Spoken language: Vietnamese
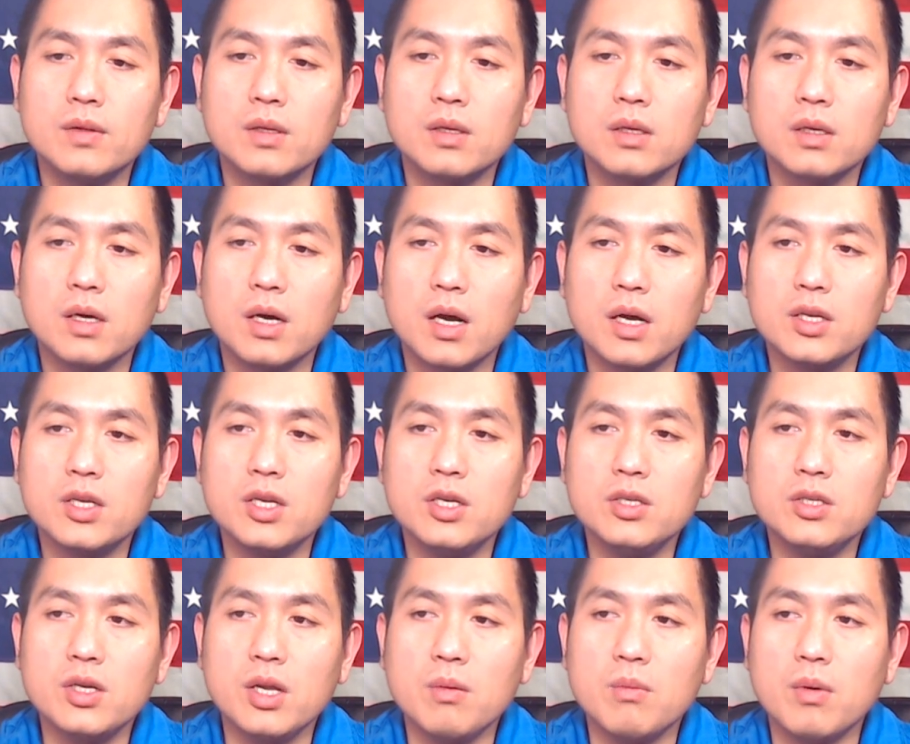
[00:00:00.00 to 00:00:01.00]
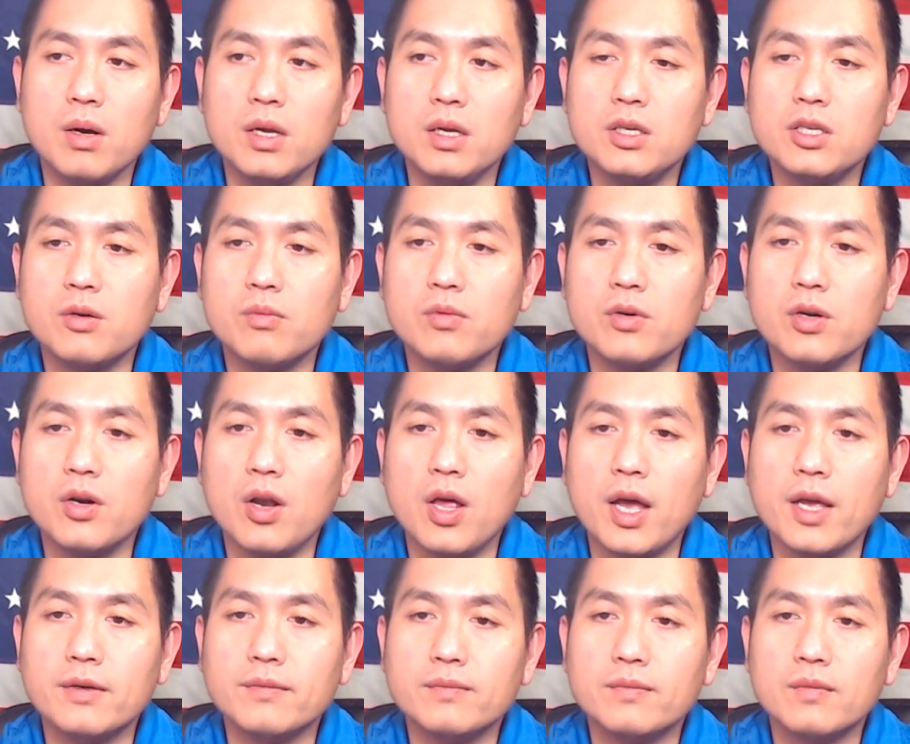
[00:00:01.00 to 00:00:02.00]
cái chính trị Mỹ trong tương lai
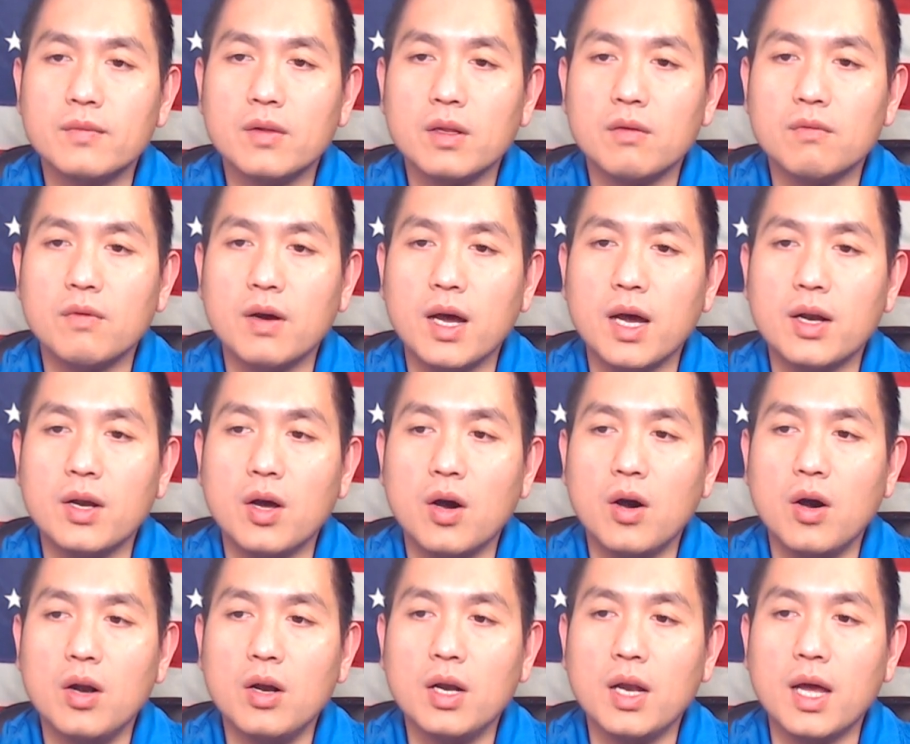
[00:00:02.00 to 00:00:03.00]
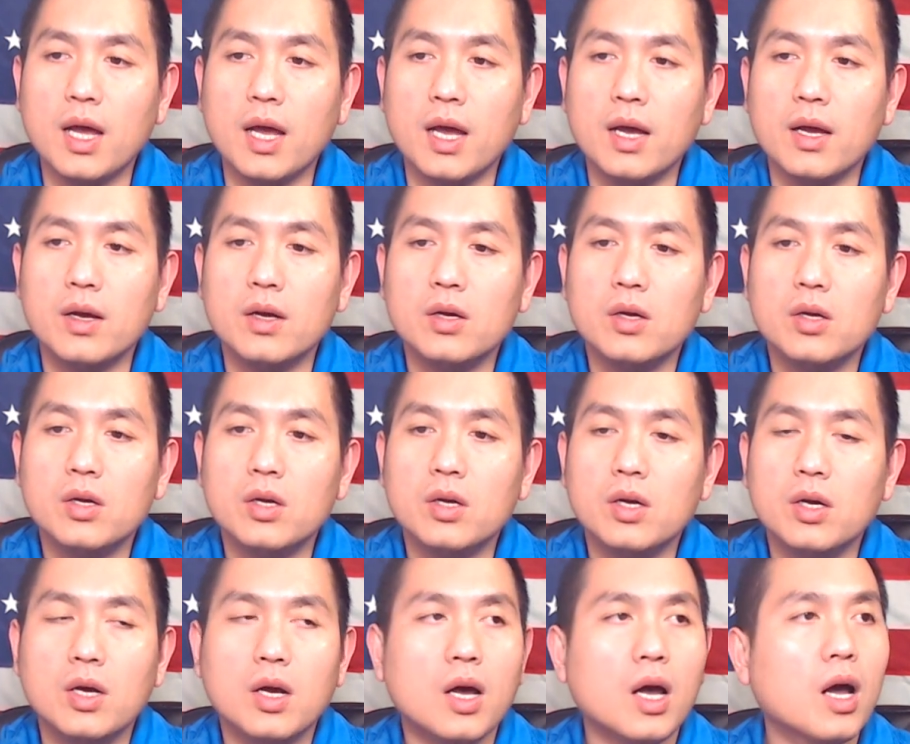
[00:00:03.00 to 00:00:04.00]
và đó là
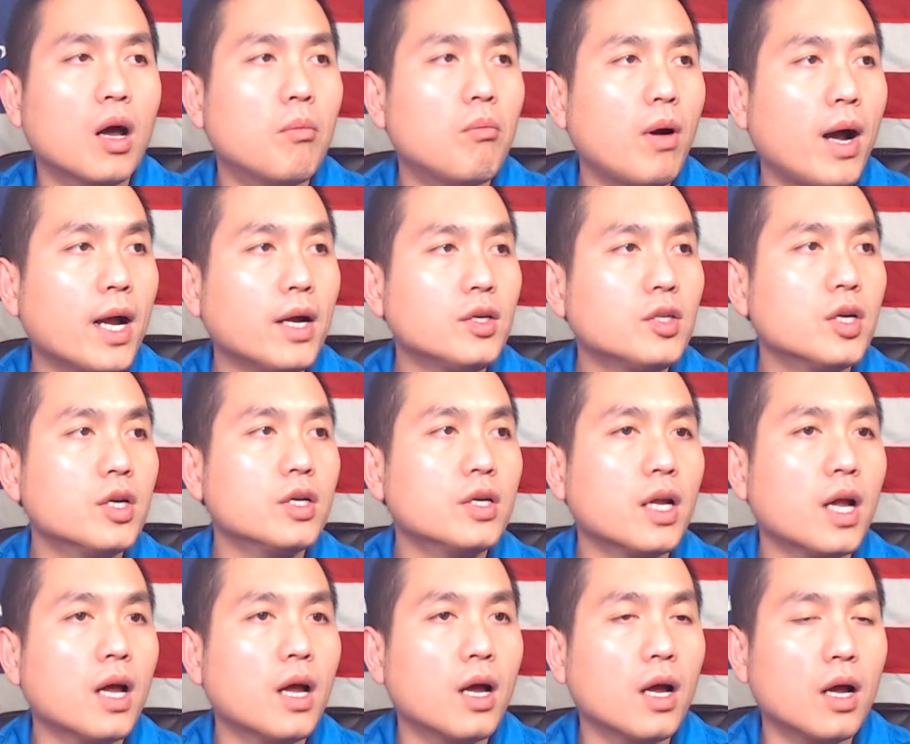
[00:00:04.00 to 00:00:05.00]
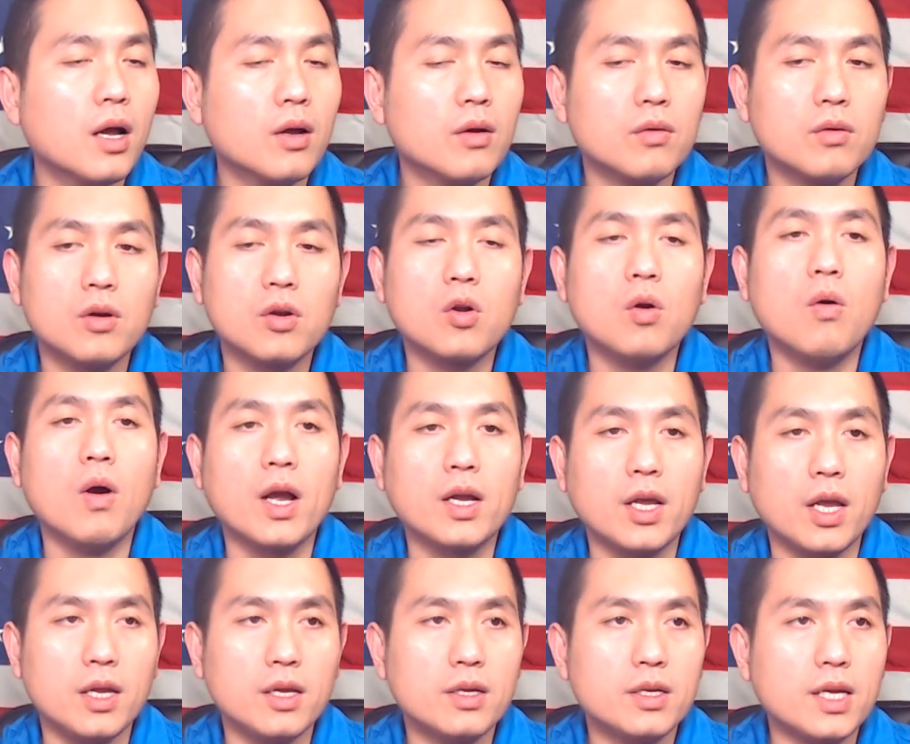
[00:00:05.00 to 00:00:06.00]
à, bản tin à, của Hoa
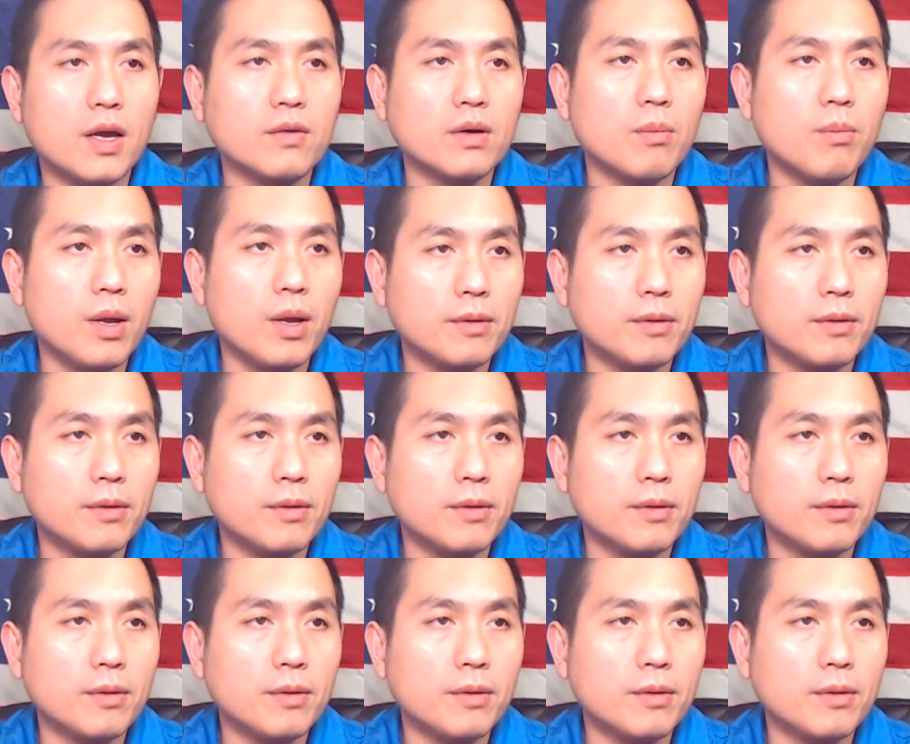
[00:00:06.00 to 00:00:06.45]
Kỳ. Chào tạm biệt.